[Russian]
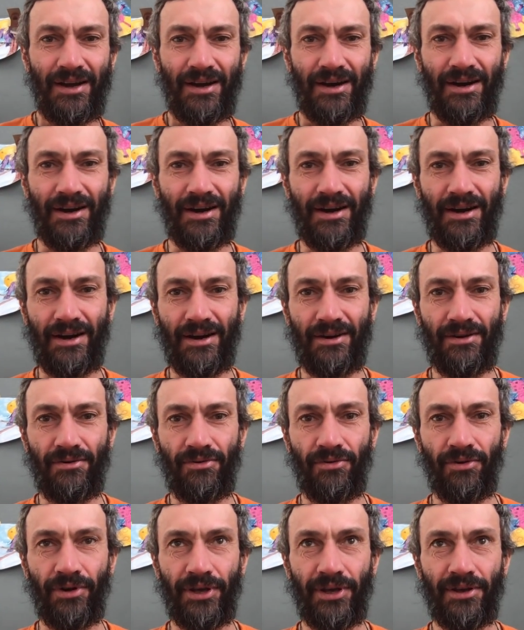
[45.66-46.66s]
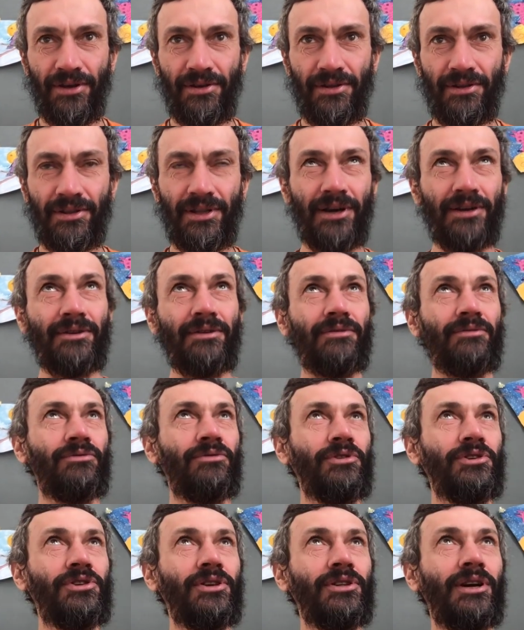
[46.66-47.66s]
Э, ой, так,
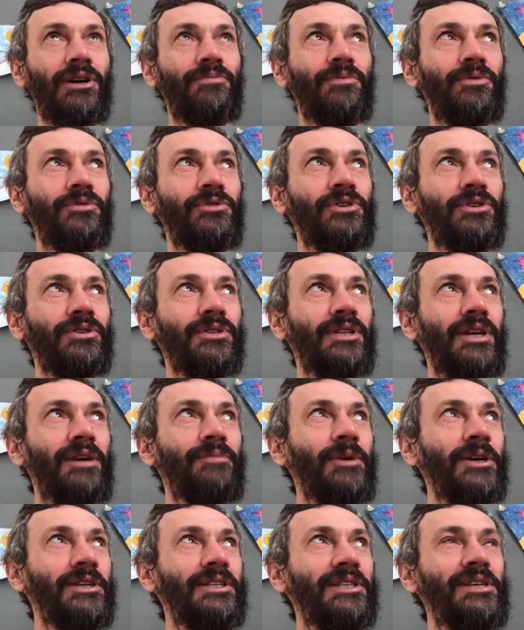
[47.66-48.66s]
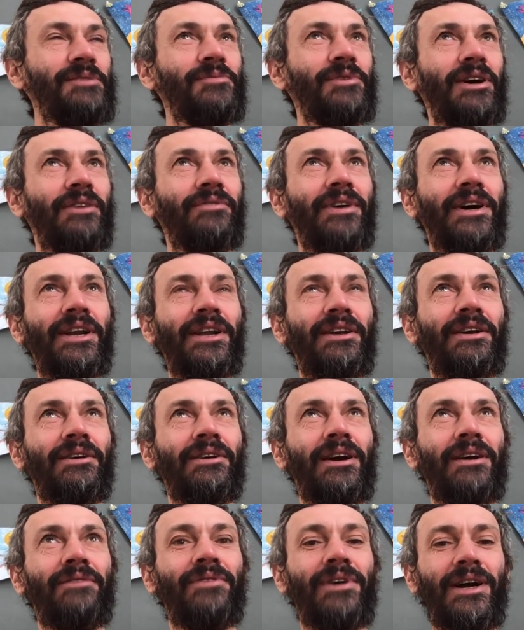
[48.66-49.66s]
точно так получилось, да? Максим Коваль,
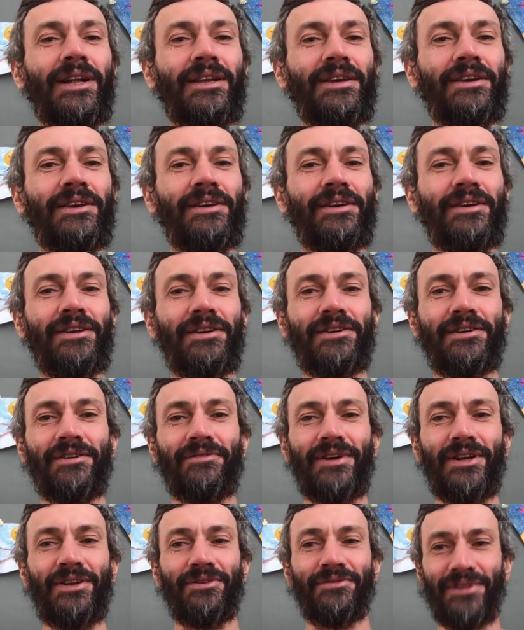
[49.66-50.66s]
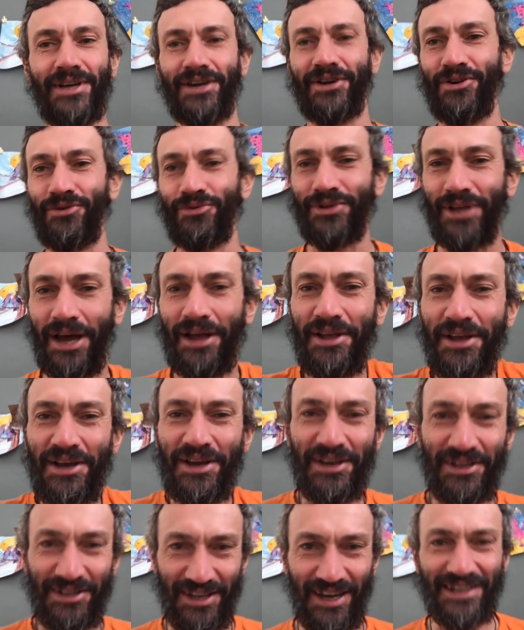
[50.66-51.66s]
Коваль и Эрик Ковалев, да, круто,
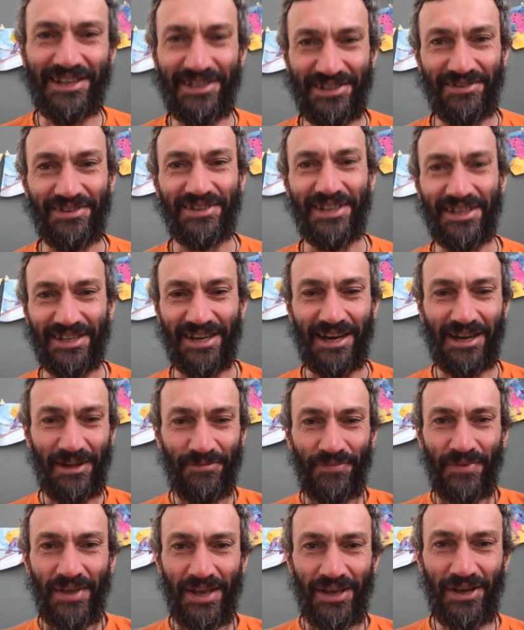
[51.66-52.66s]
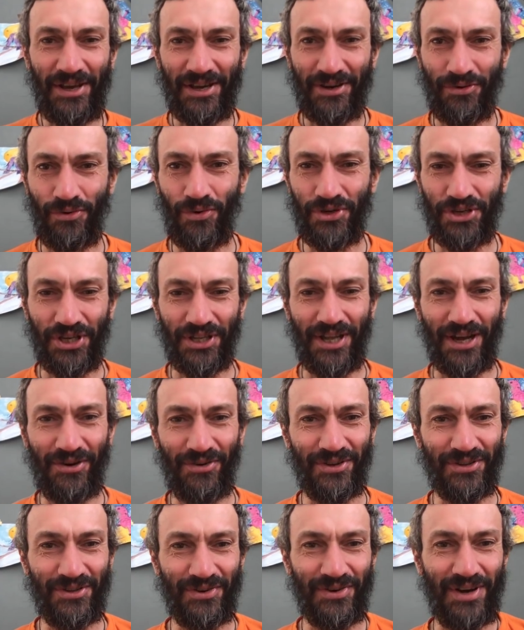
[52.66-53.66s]
да, действительно так. И куча
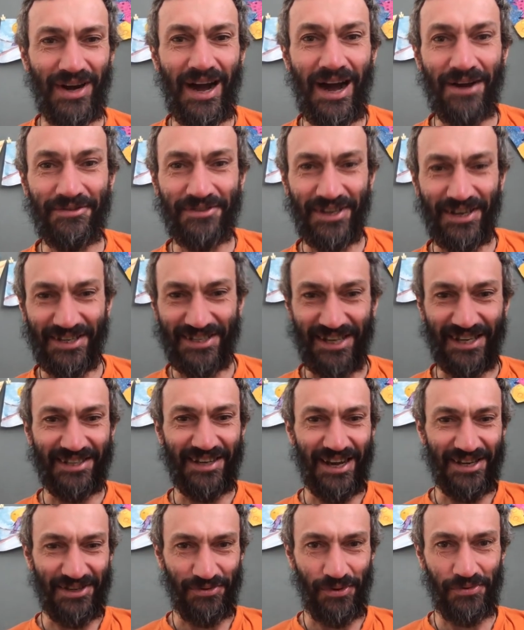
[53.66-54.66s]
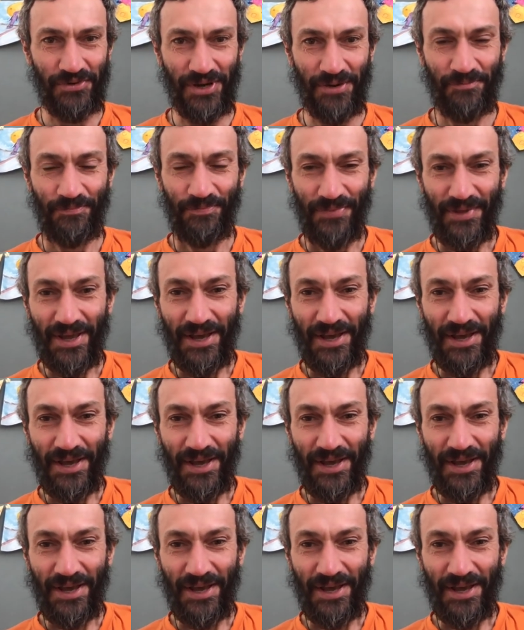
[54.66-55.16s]
народу авторы задач, в общем...